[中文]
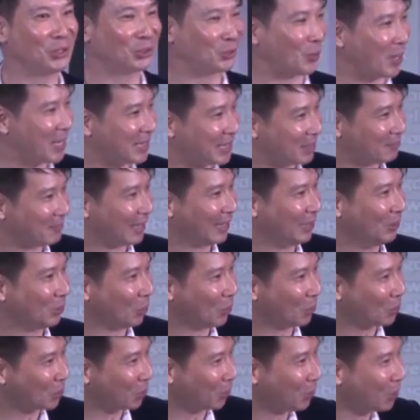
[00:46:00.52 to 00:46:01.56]
稣对着门
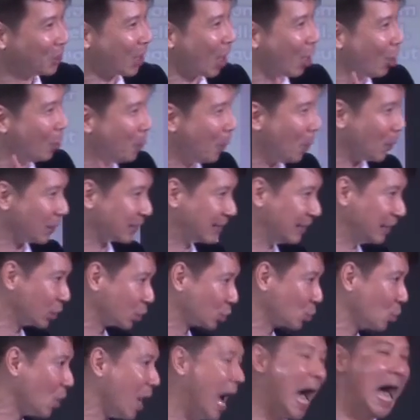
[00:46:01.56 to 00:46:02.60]
徒苦口婆
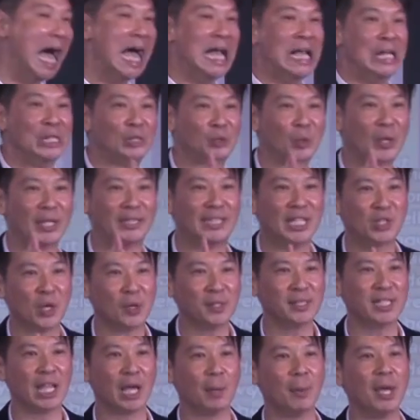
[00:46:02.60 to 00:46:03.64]
心说，所以弟
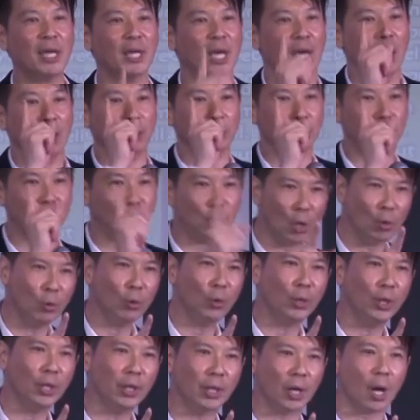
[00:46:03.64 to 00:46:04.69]
兄姐妹，
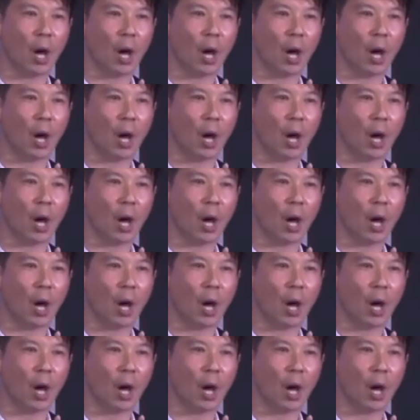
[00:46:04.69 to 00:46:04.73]
忧